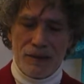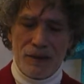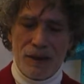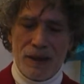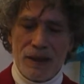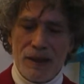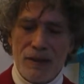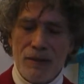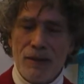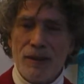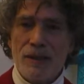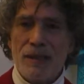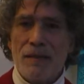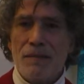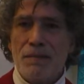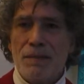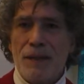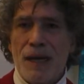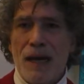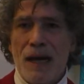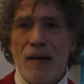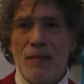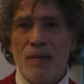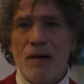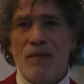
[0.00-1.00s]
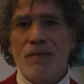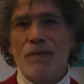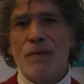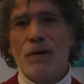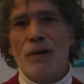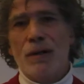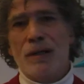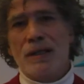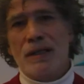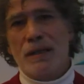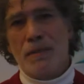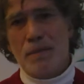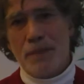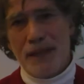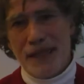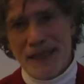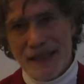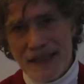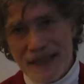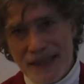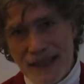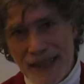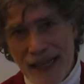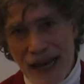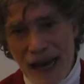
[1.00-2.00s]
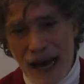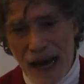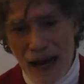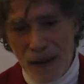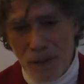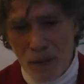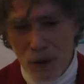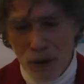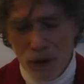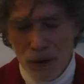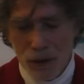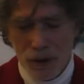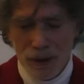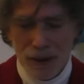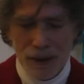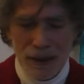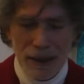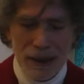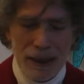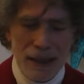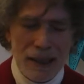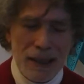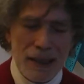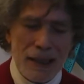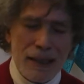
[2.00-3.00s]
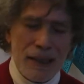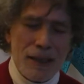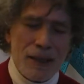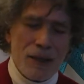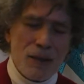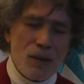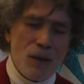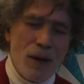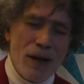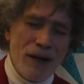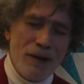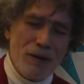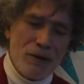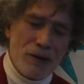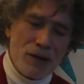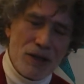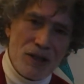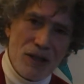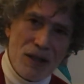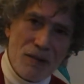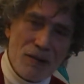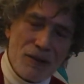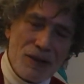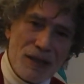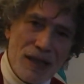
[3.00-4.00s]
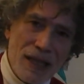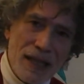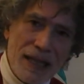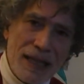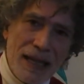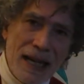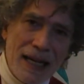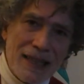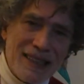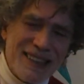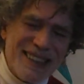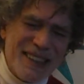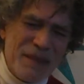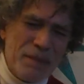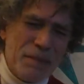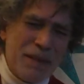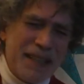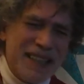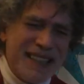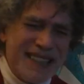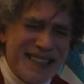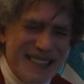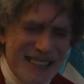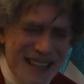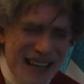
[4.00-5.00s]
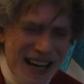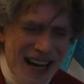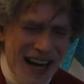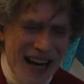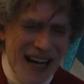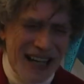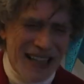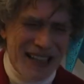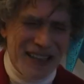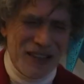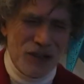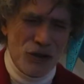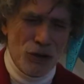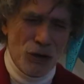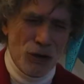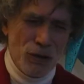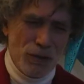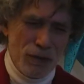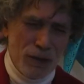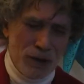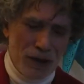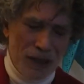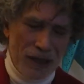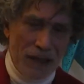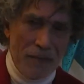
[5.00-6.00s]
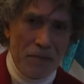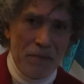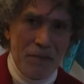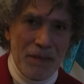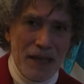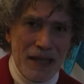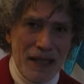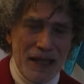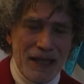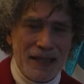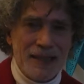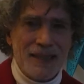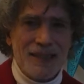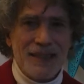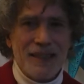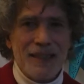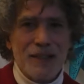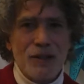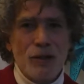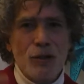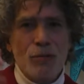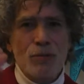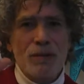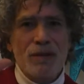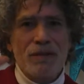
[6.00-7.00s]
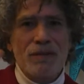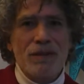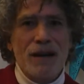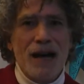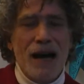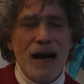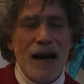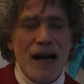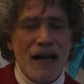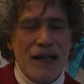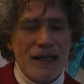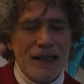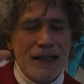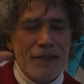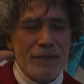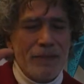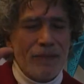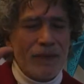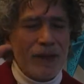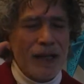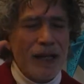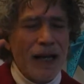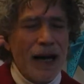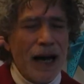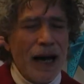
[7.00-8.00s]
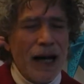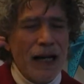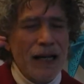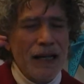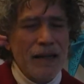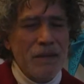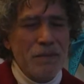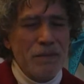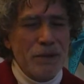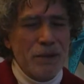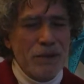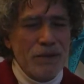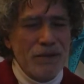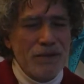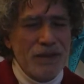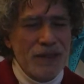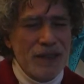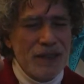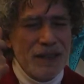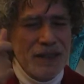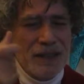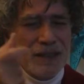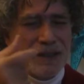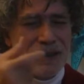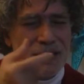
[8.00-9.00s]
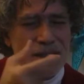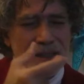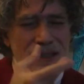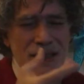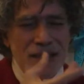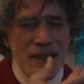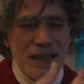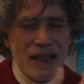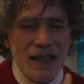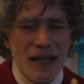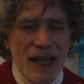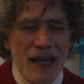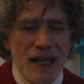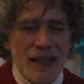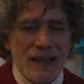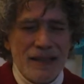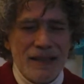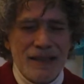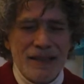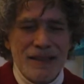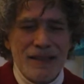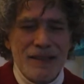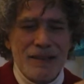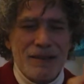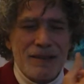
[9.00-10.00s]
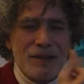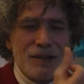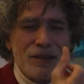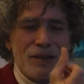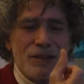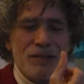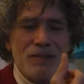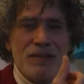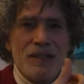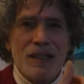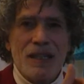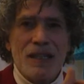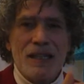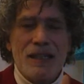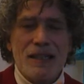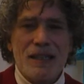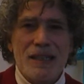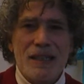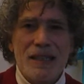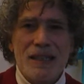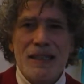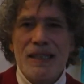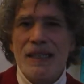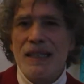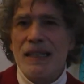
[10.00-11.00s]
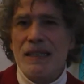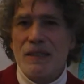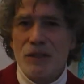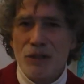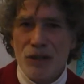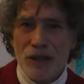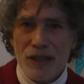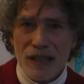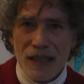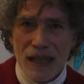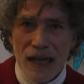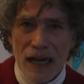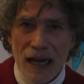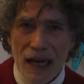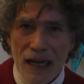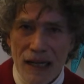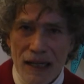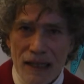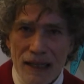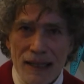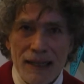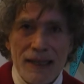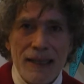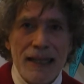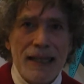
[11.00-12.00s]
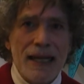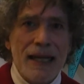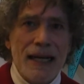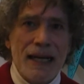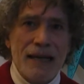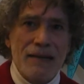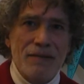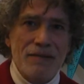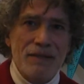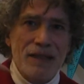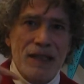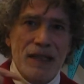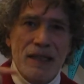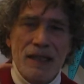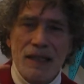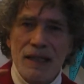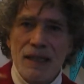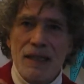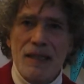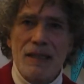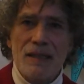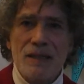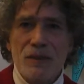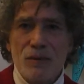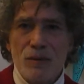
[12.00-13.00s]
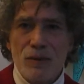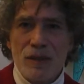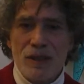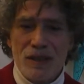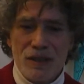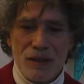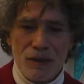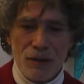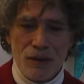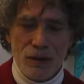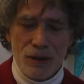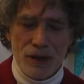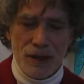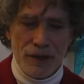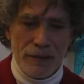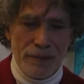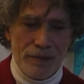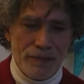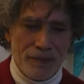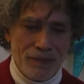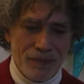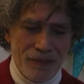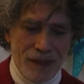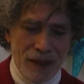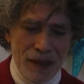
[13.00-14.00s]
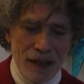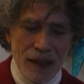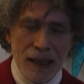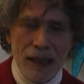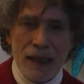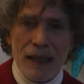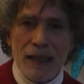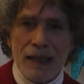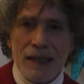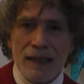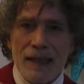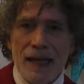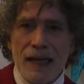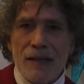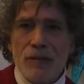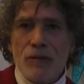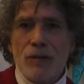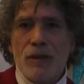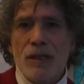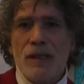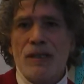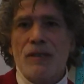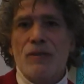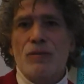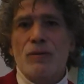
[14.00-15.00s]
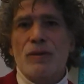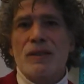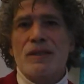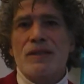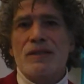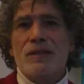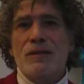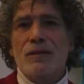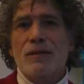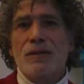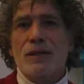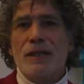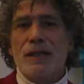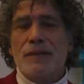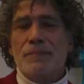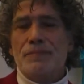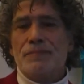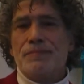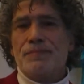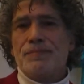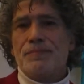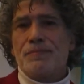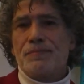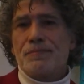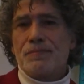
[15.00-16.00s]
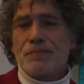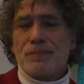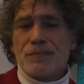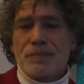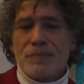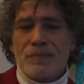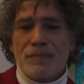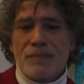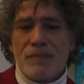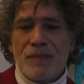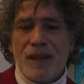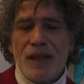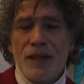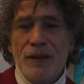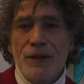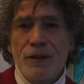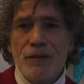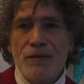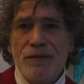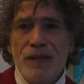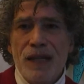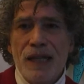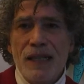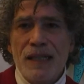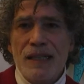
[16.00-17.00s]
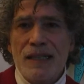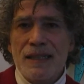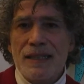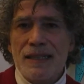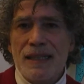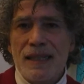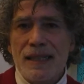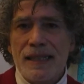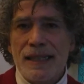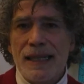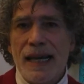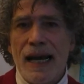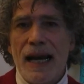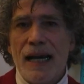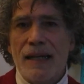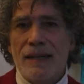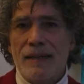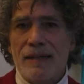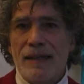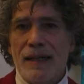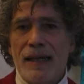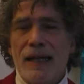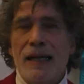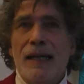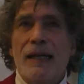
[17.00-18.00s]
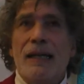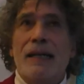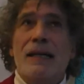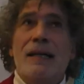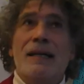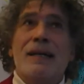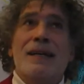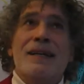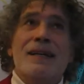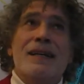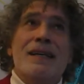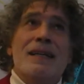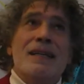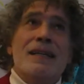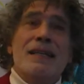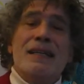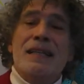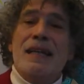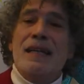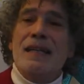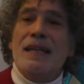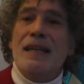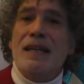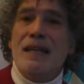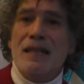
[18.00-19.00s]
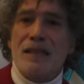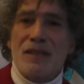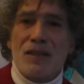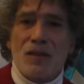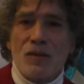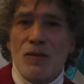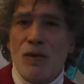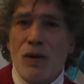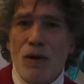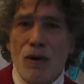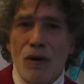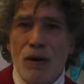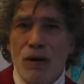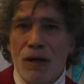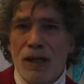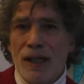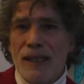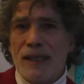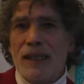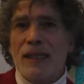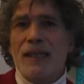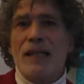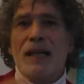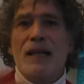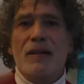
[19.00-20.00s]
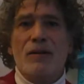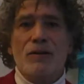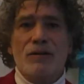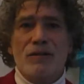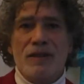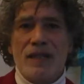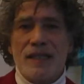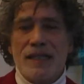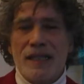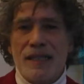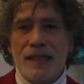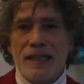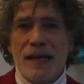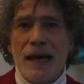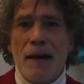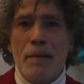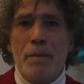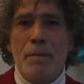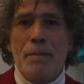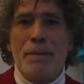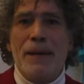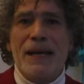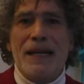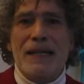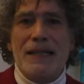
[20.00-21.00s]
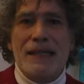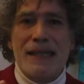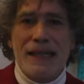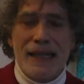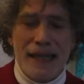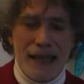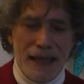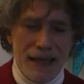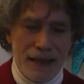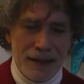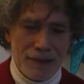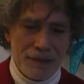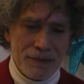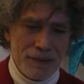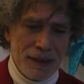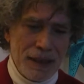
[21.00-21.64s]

Quindi noi sappiamo, a volte pensiamo, quando ci siamo stancati di pensare dopo tre mesi come fare, all'improvviso, in silenzio, ci viene l'idea geniale e viene dall'intuizione. Dato che l'intuizione non viene insegnata né nelle scuole né nelle università perché?